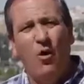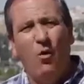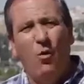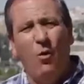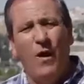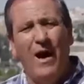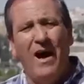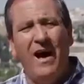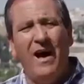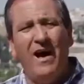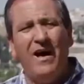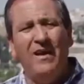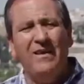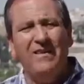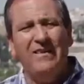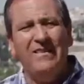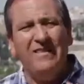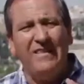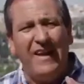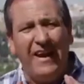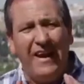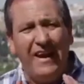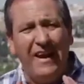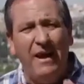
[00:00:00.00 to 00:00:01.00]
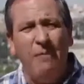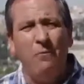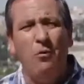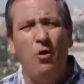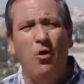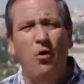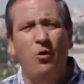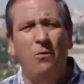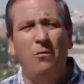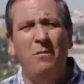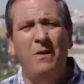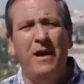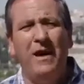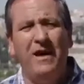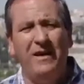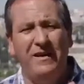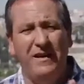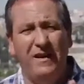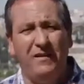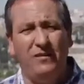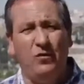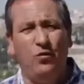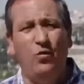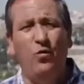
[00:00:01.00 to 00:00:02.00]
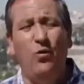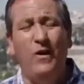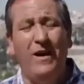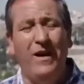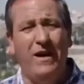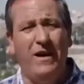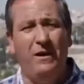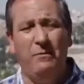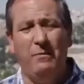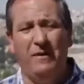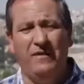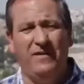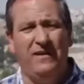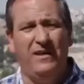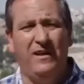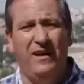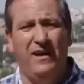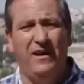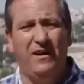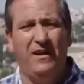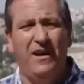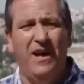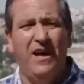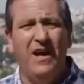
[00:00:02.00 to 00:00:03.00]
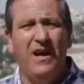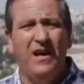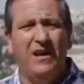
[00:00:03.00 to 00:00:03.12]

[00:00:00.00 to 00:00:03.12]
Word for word: وسلمهم يسوع المسيح